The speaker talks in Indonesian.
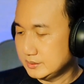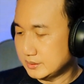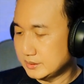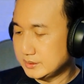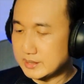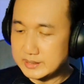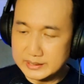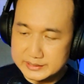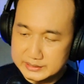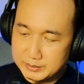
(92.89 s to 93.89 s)
jadi tidak ada
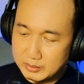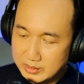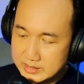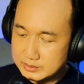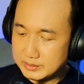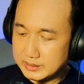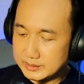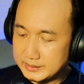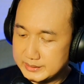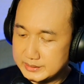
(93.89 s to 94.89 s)
yang istimewa
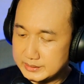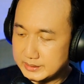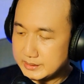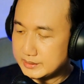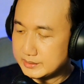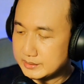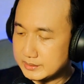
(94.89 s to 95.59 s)
sebenarnya isinya